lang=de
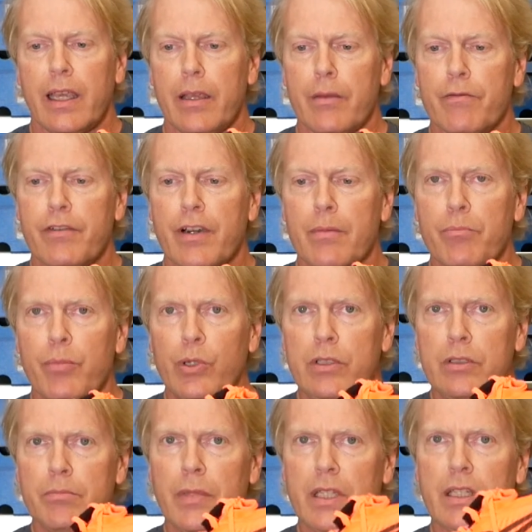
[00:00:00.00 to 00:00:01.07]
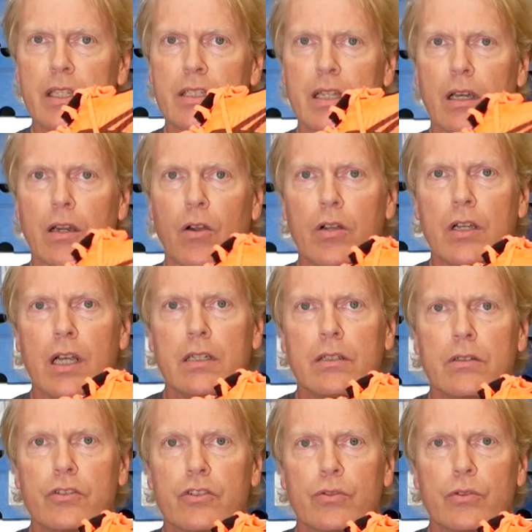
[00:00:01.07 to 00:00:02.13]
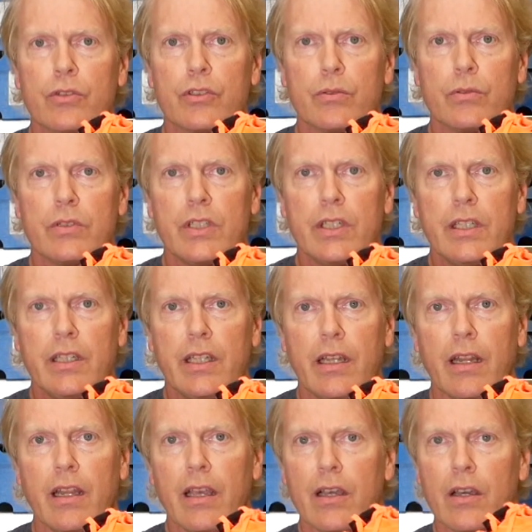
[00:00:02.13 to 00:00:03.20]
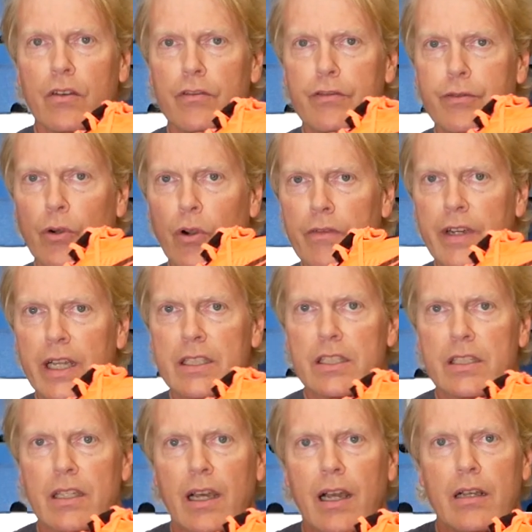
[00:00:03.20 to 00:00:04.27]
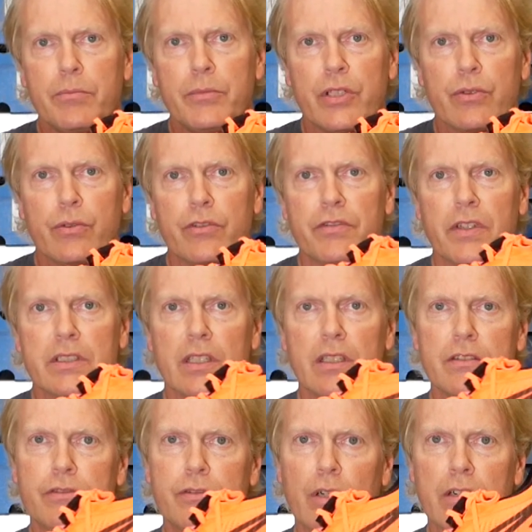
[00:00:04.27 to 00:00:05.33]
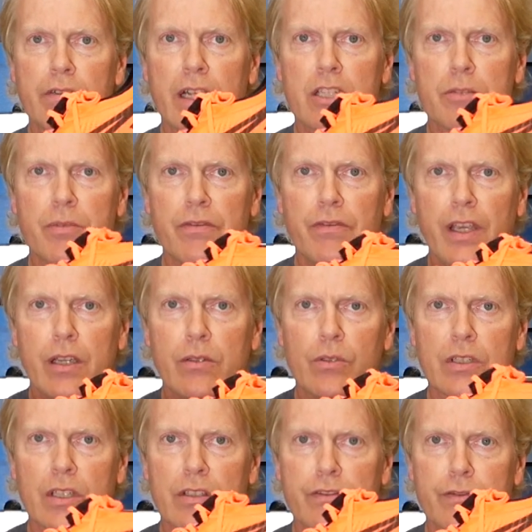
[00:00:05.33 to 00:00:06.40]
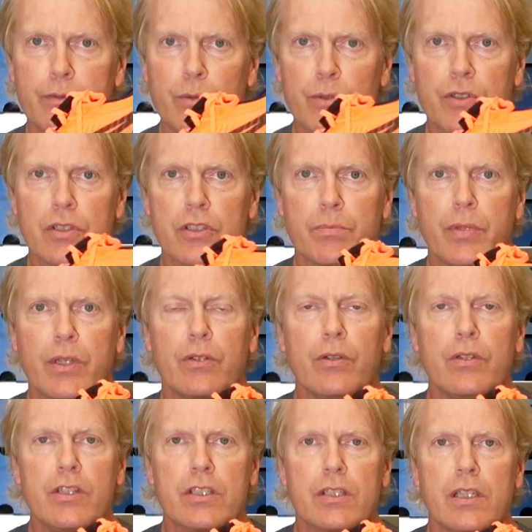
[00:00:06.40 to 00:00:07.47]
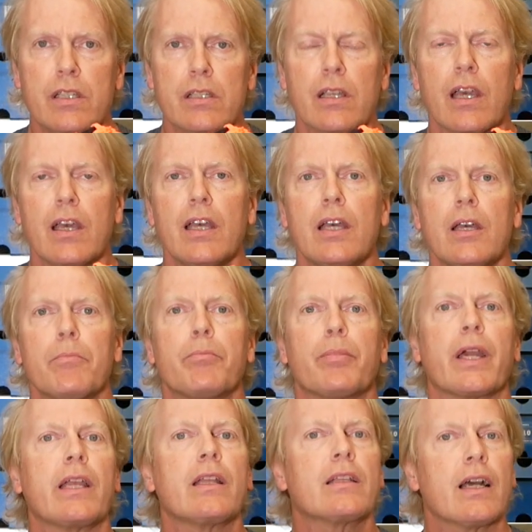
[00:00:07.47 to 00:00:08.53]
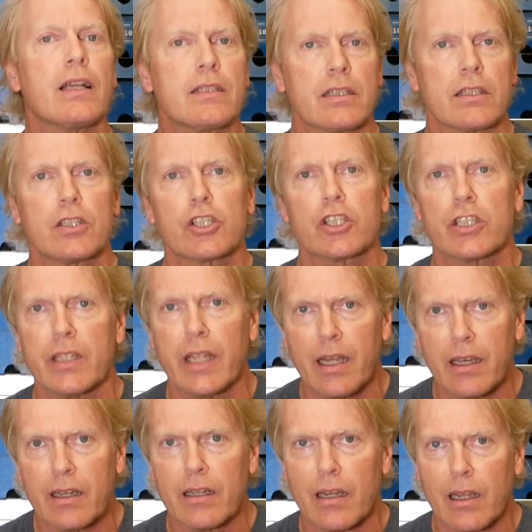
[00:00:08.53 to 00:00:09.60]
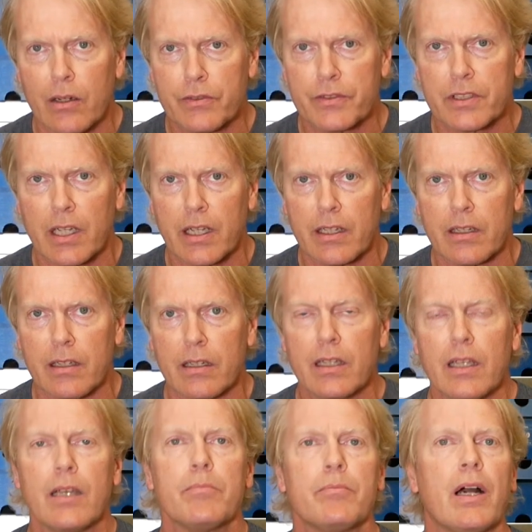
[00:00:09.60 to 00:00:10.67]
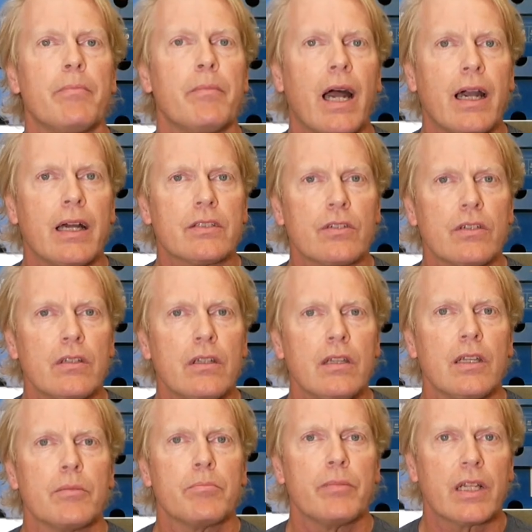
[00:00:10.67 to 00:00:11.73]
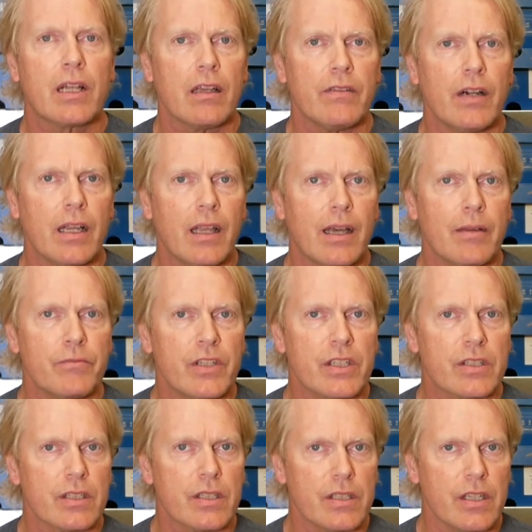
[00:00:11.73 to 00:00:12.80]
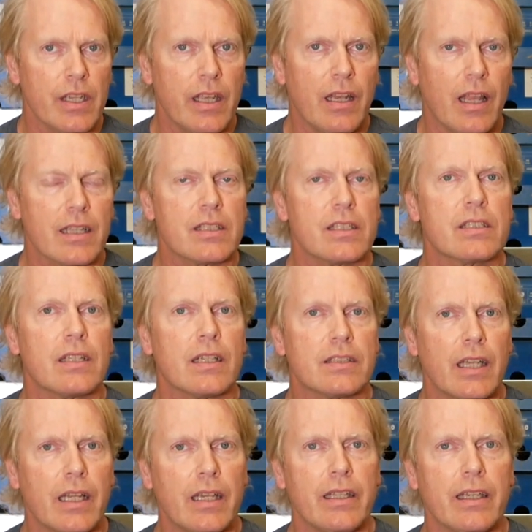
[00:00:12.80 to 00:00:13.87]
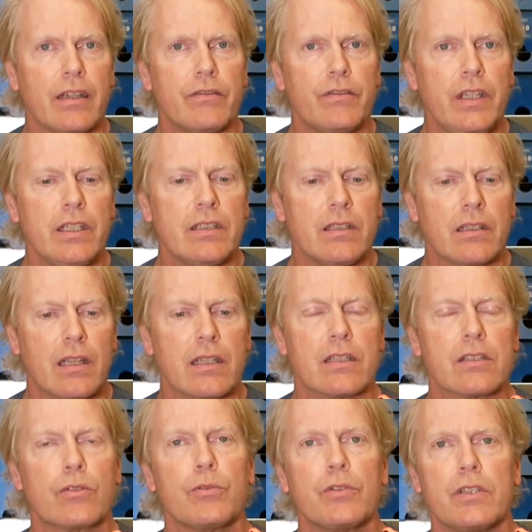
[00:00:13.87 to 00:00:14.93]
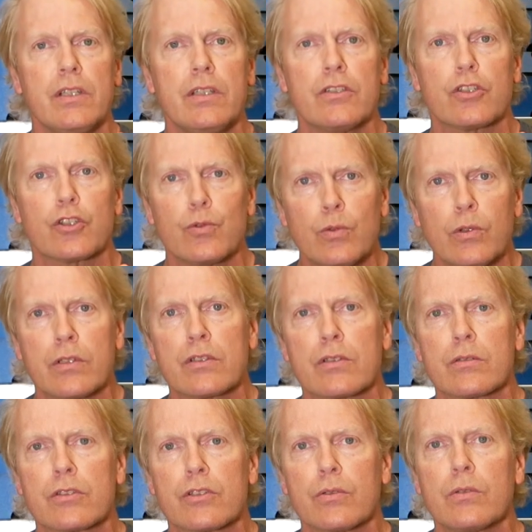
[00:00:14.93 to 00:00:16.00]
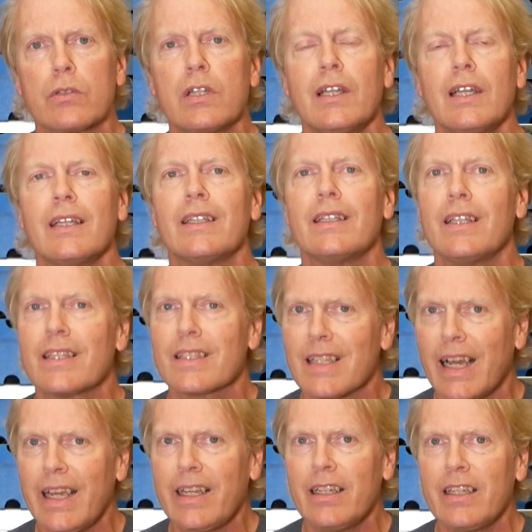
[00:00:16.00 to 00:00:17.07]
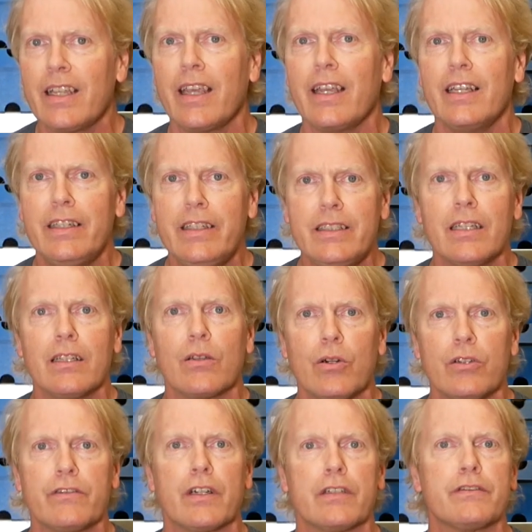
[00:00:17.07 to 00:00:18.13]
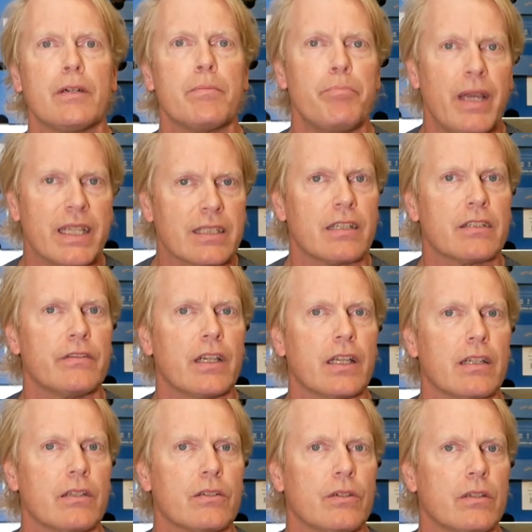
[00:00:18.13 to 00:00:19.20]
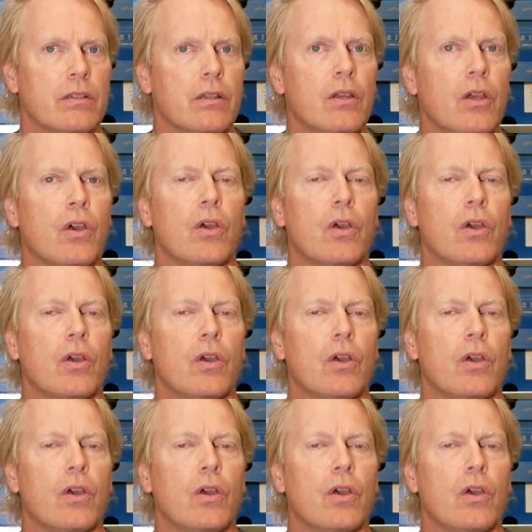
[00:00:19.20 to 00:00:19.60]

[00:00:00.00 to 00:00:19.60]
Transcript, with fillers: Im Verbund mit dieser Rockerkonstruktion, die den Vorwärtsdrang bzw. die Vorwärtsbewegung des Fußes begünstigt, bringt das schnellere Laufzeiten. Beim Marathon, mittlerweile haben wir es gesehen, hat sich tatsächlich erwiesen, dass durch diese Schuhkonstruktion die Zeiten der Eliteläufer verbessert werden können.